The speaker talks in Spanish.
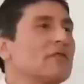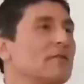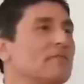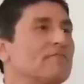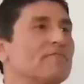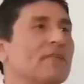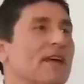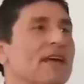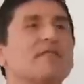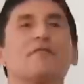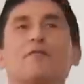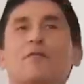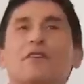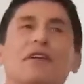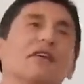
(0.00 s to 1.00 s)
y,
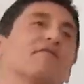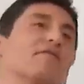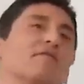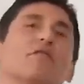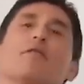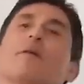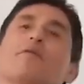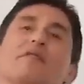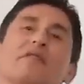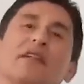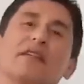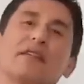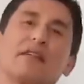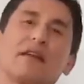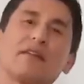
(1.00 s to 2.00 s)
esto y esto, y no vamos a
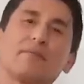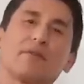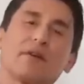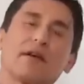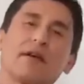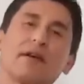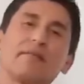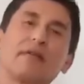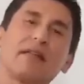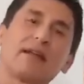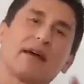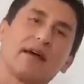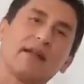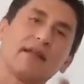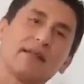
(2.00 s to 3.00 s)
entrar en detalles, porque
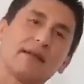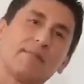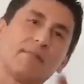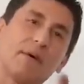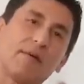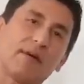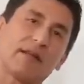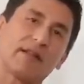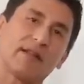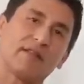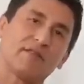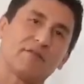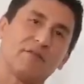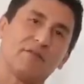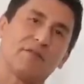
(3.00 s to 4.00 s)
dedicarle tiempo a hablar de
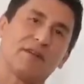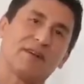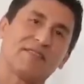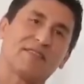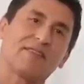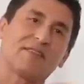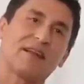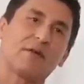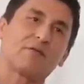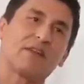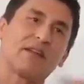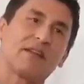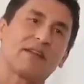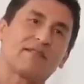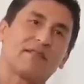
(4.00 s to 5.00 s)
eso es entrar una
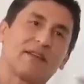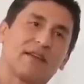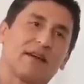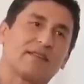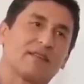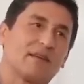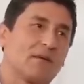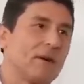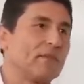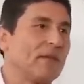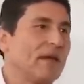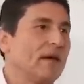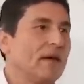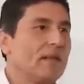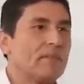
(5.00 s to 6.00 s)
inercia negativa.
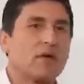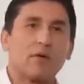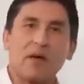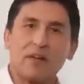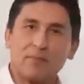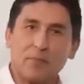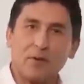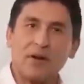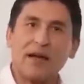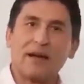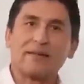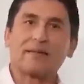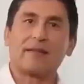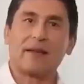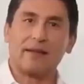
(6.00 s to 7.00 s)
Pero es por
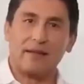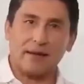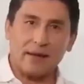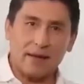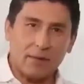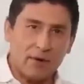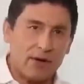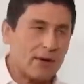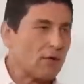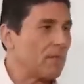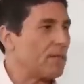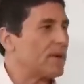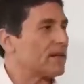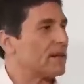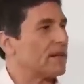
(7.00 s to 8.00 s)
la técnica que voy a
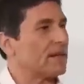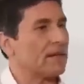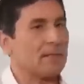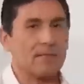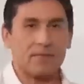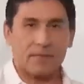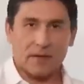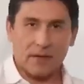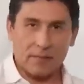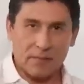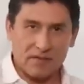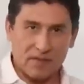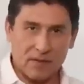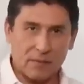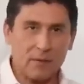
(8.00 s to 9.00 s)
compartir, de, que
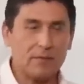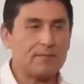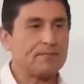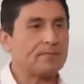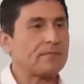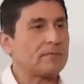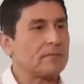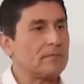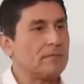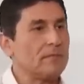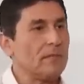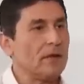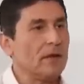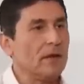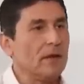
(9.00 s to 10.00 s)
me sirvió.
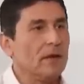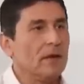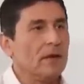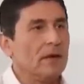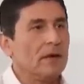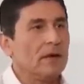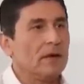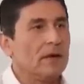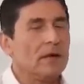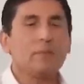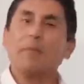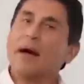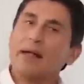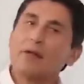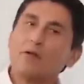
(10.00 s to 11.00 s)
Y
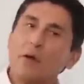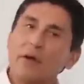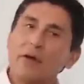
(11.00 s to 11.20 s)
Mara